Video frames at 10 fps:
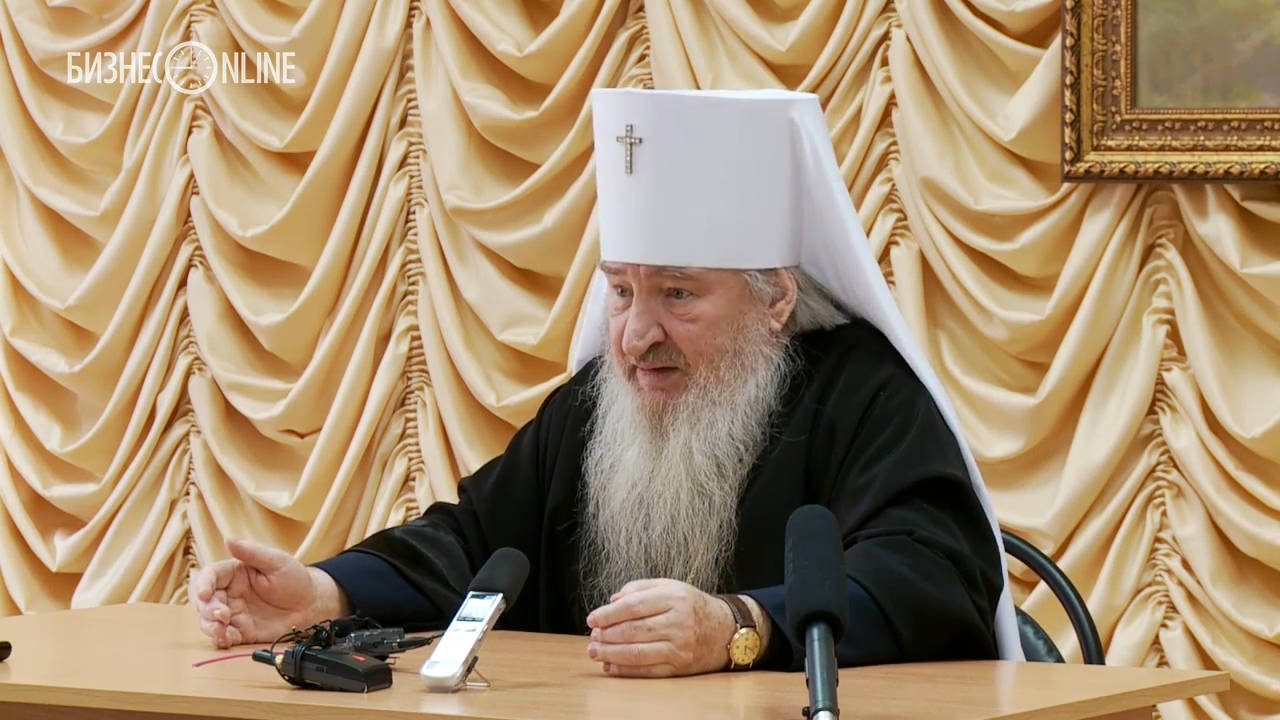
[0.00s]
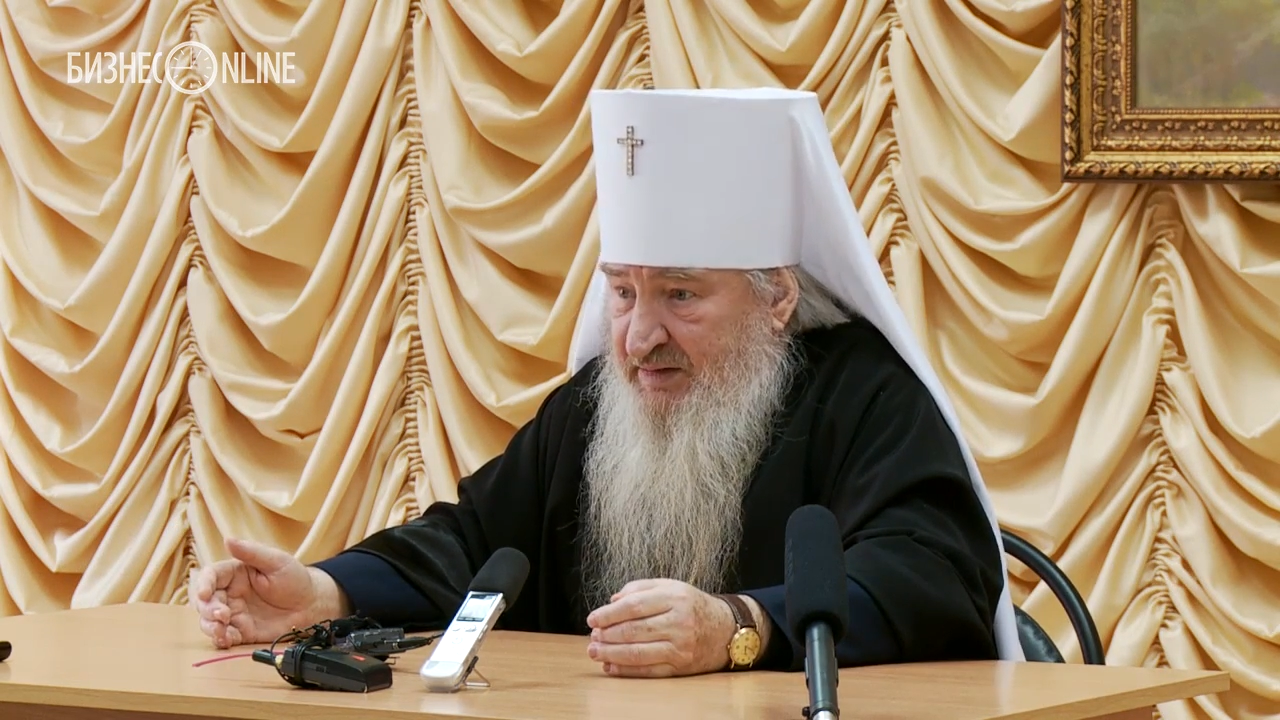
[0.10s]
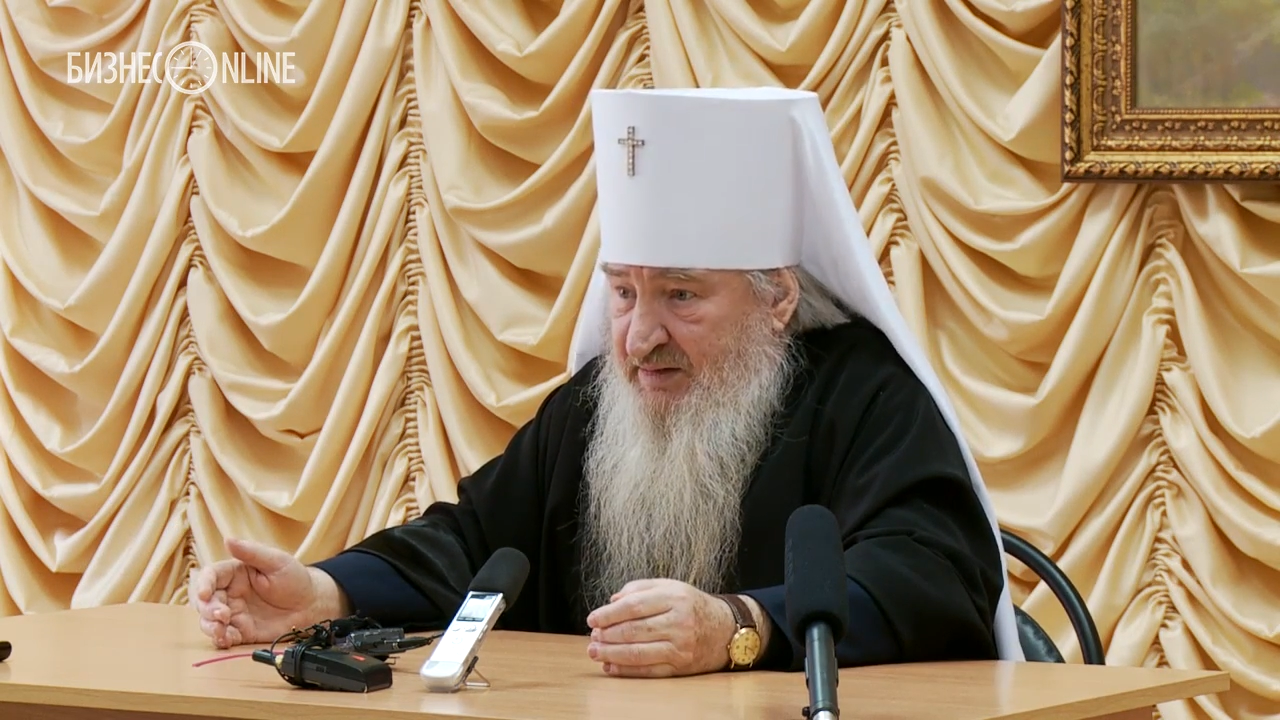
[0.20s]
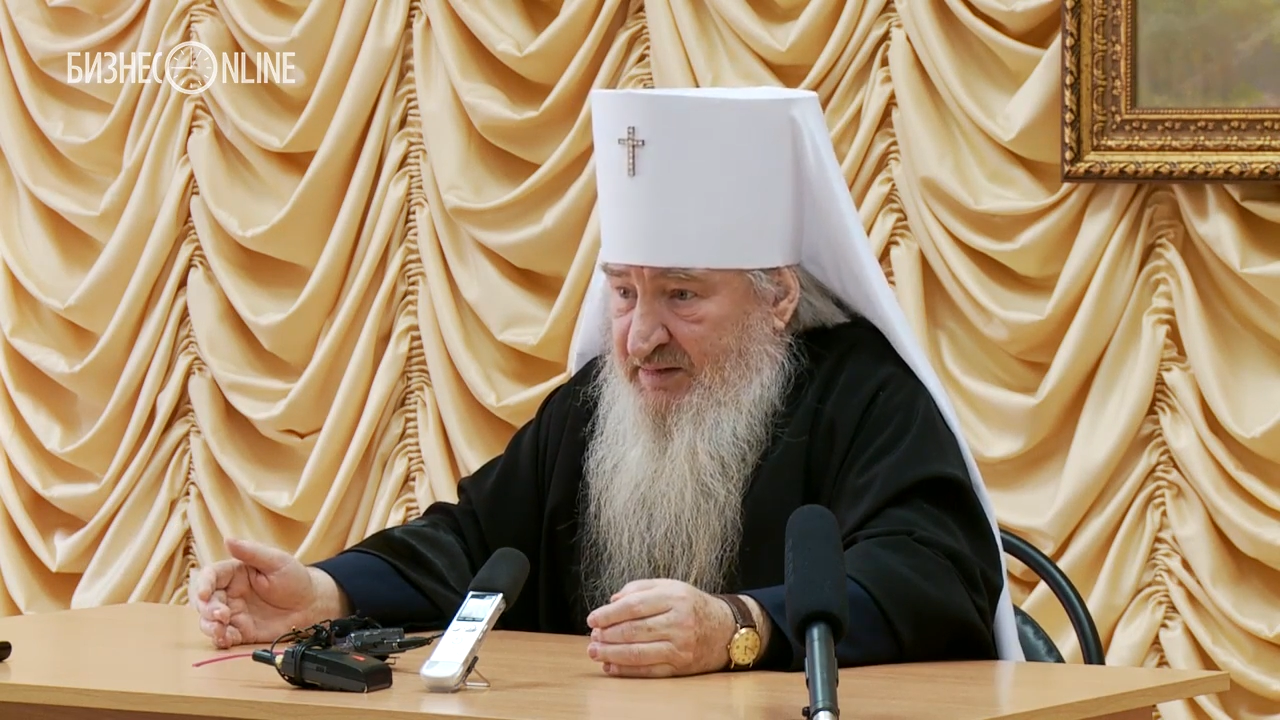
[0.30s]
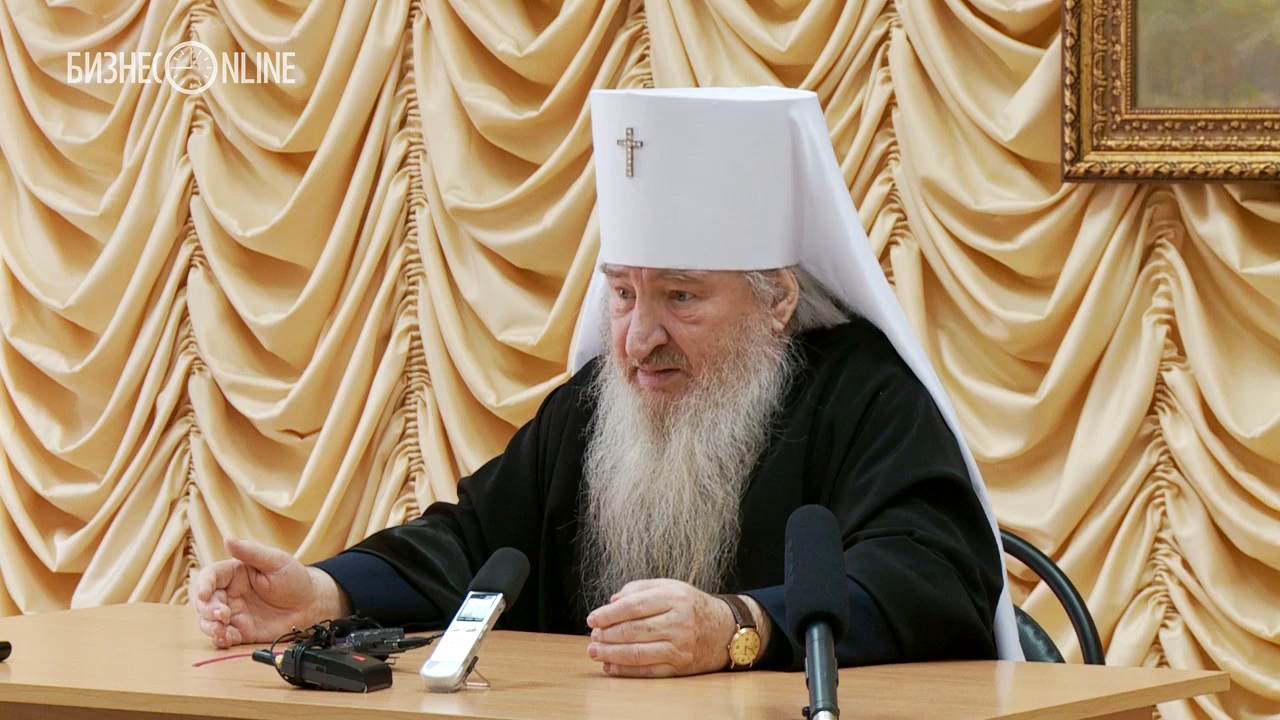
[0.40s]

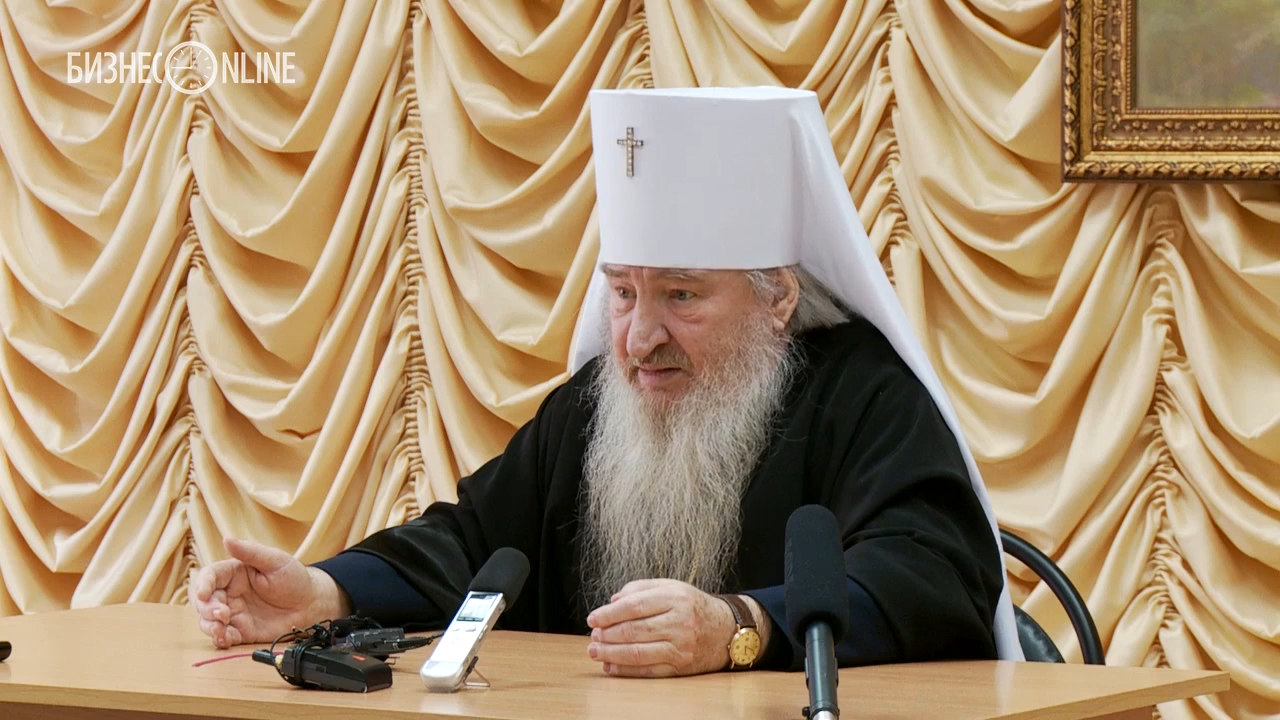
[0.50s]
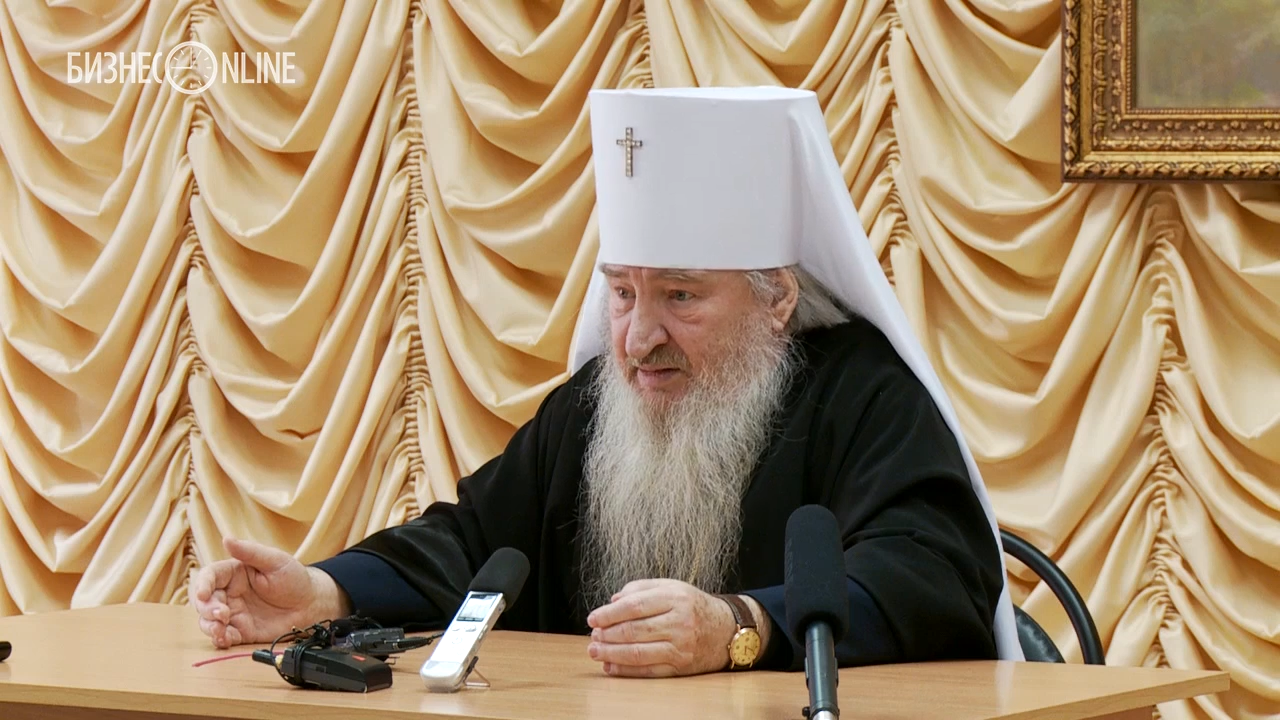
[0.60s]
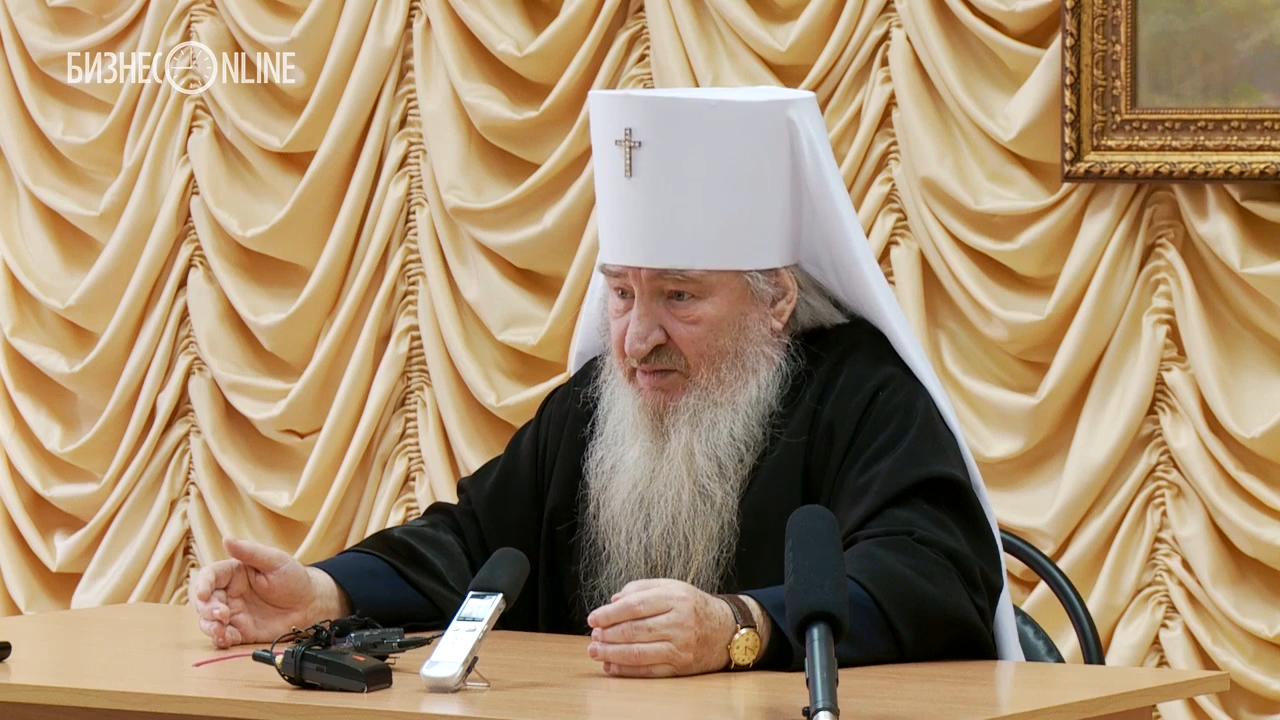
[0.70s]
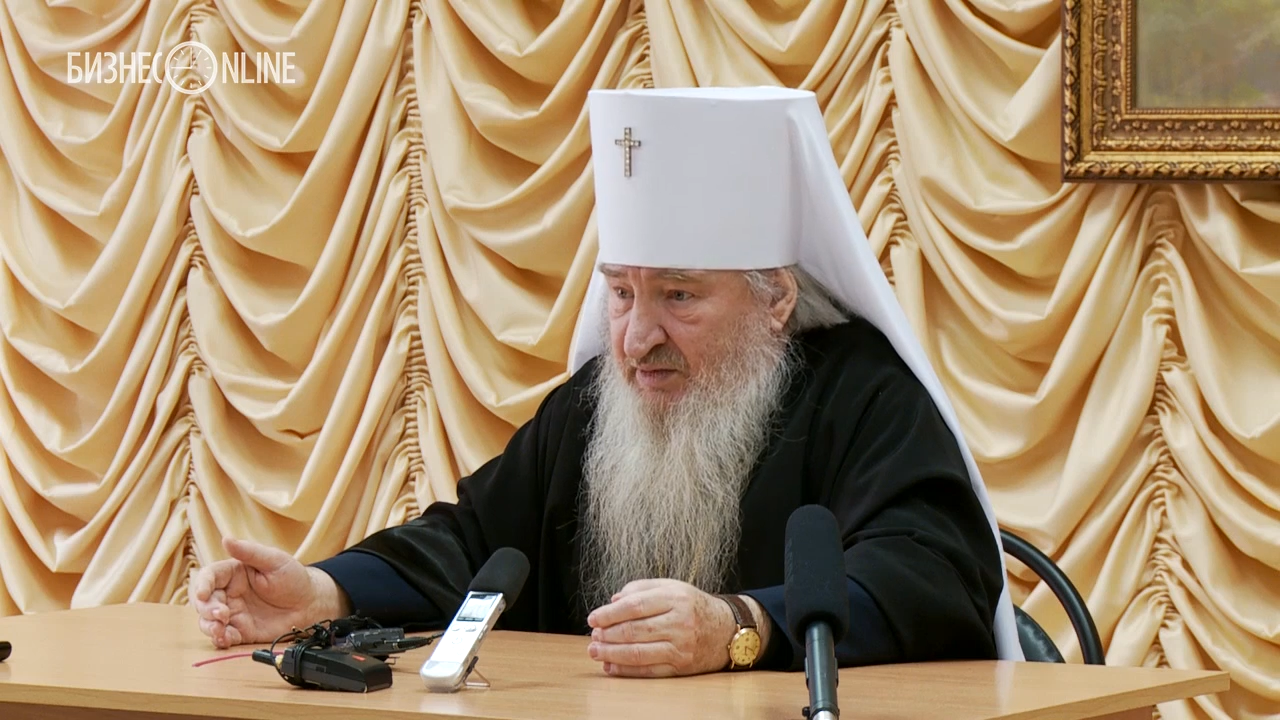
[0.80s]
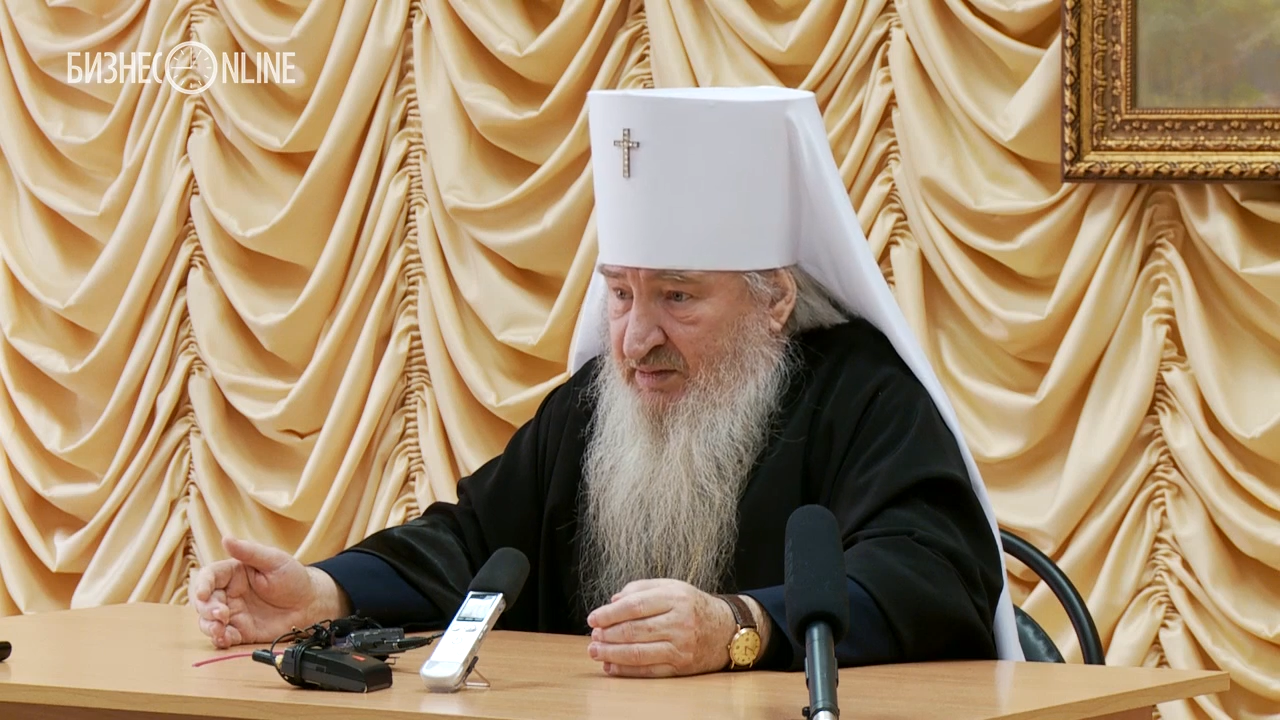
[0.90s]
э, его